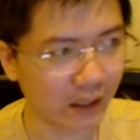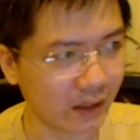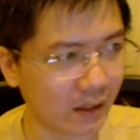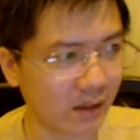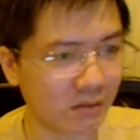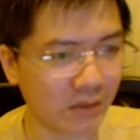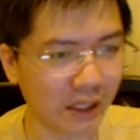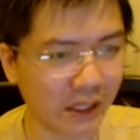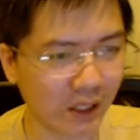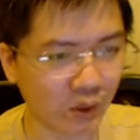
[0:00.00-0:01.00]
à, thì
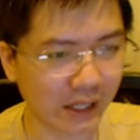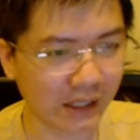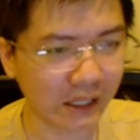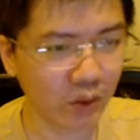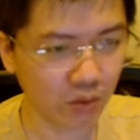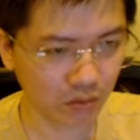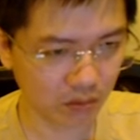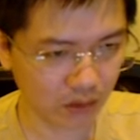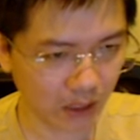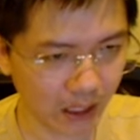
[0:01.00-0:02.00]
đây là con hãn hữu
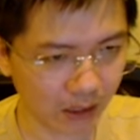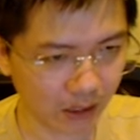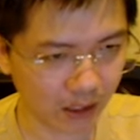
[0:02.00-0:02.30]
rất ít